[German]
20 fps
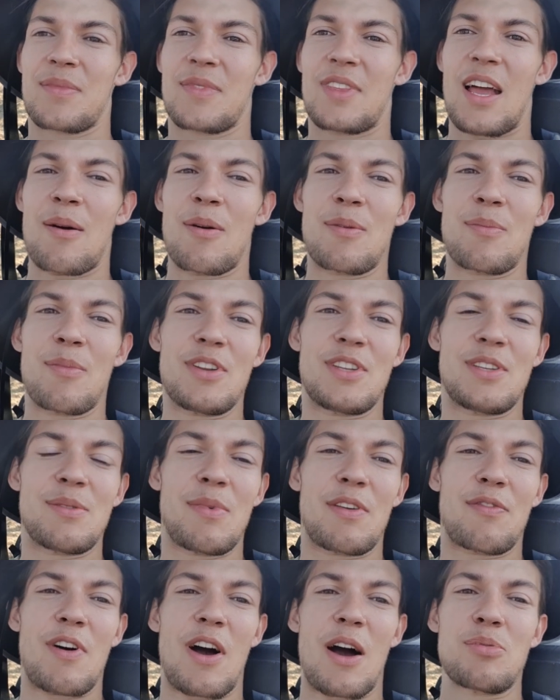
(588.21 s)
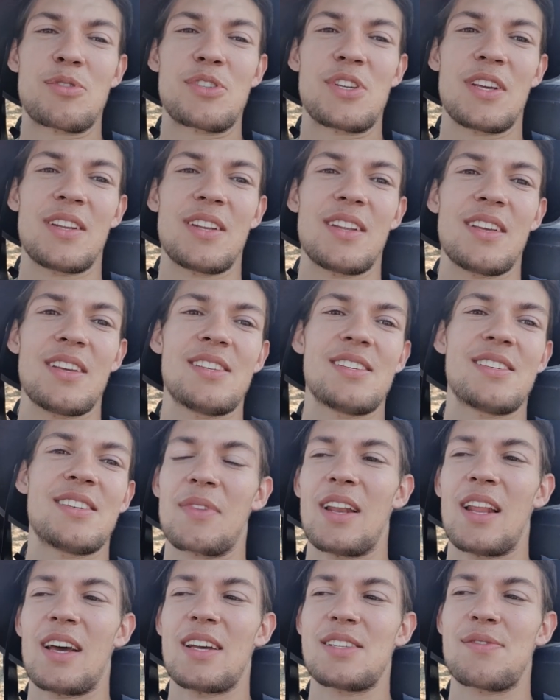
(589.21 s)
Damit möchte ich mich verabschieden. Ich
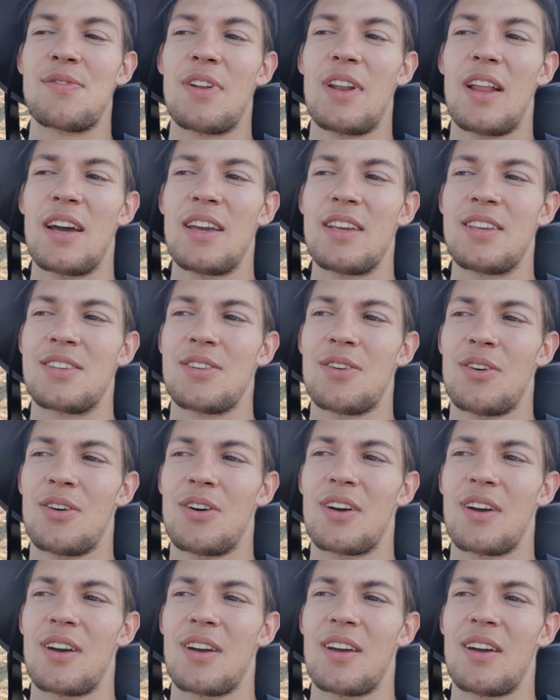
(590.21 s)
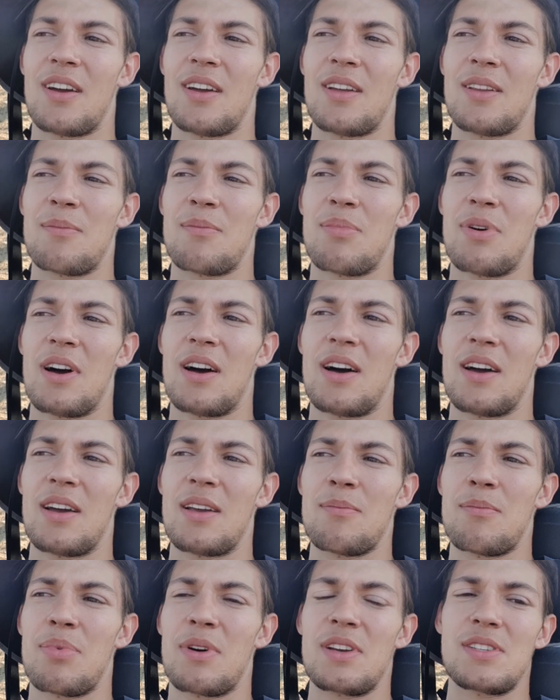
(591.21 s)
lasse vielleicht noch ein paar
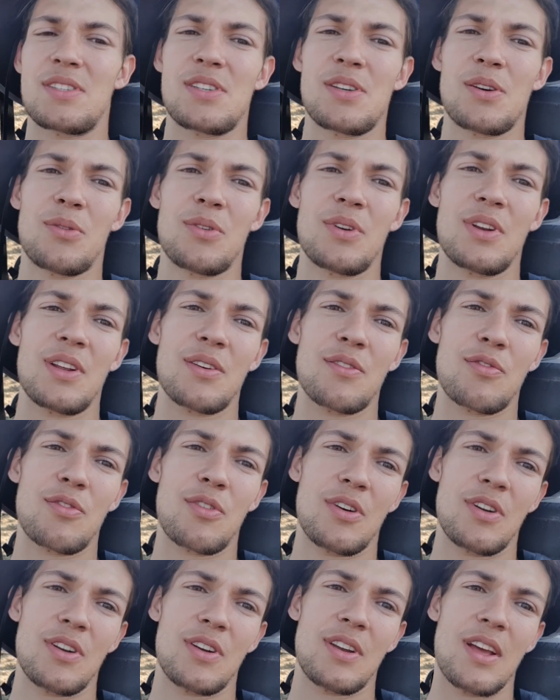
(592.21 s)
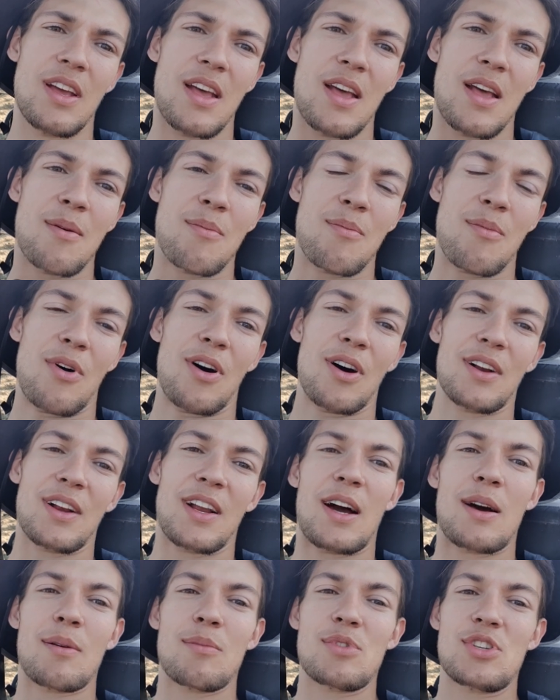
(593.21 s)
Impressionen von morgen
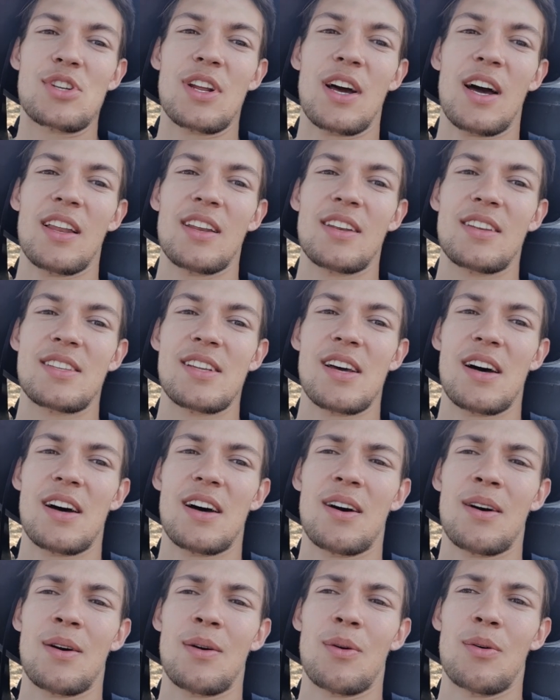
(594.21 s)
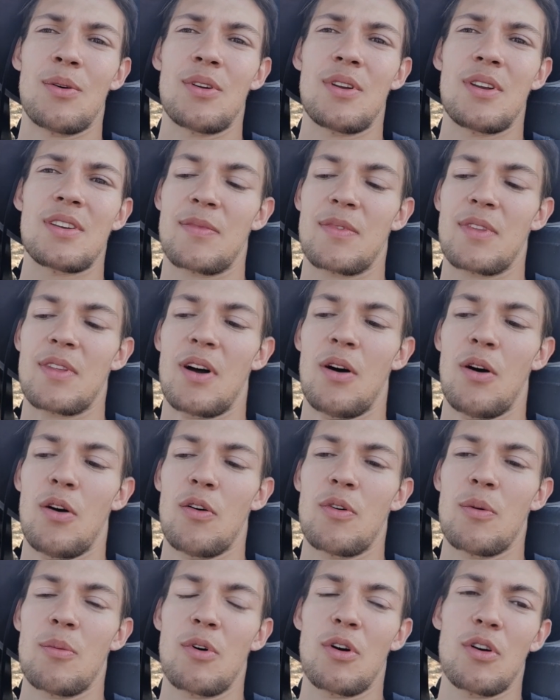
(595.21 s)
am Strand da und auch
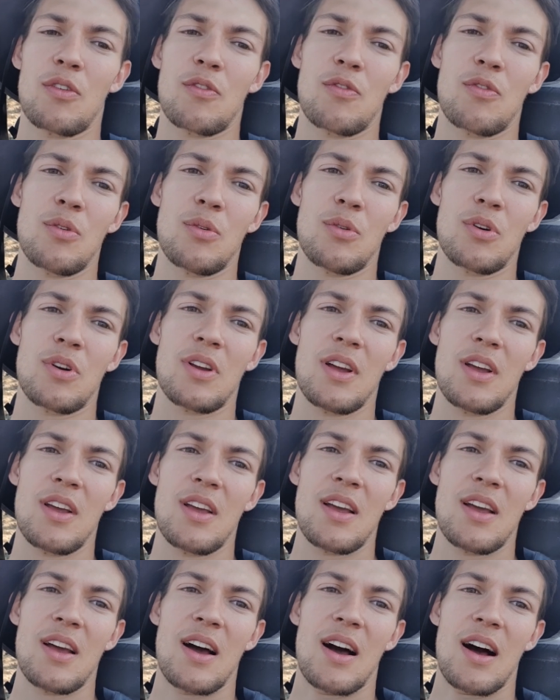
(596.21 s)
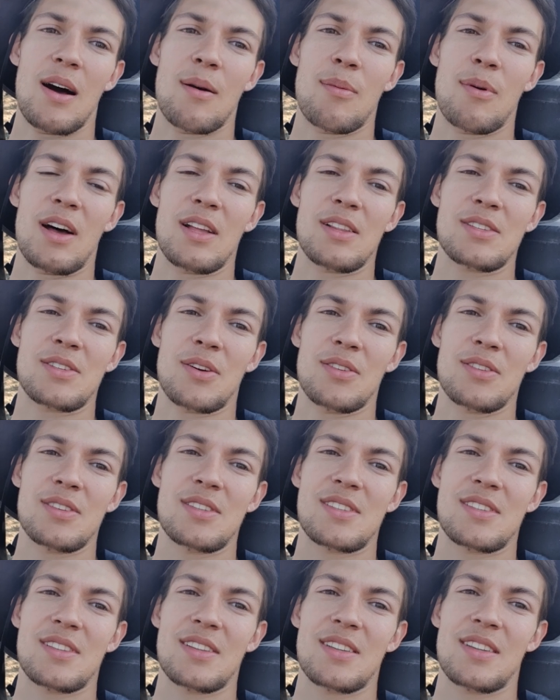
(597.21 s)
vom Rückflug. Aber
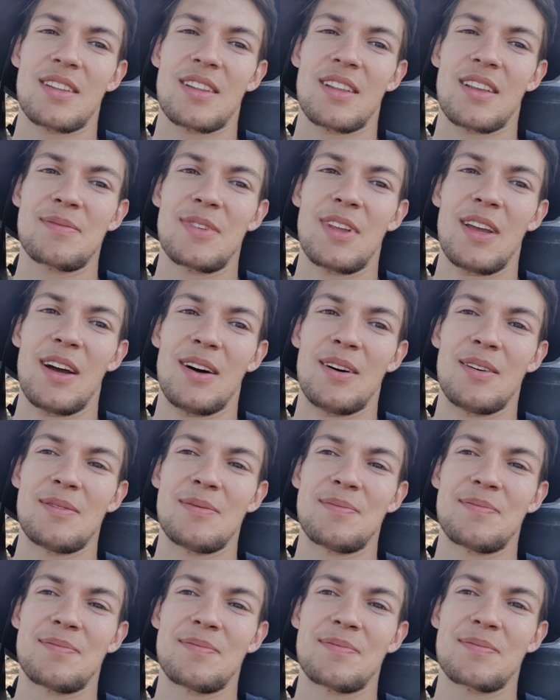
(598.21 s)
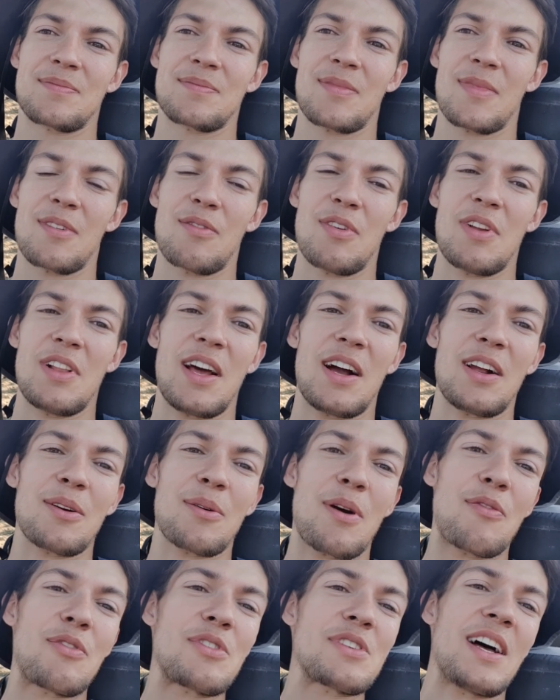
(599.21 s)
ansonsten, ja, vielen Dank
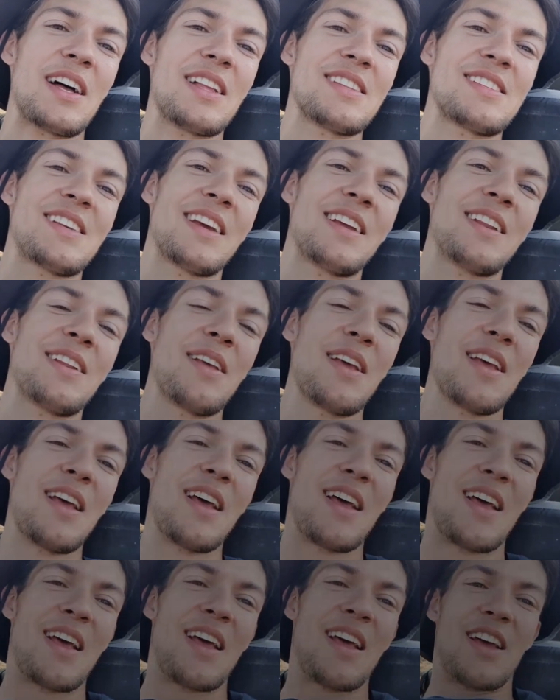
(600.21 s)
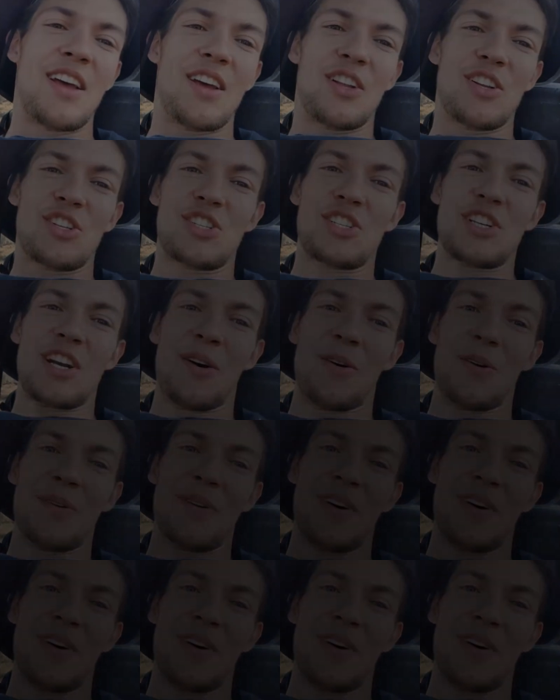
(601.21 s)
nochmal fürs Ansehen. Ciao.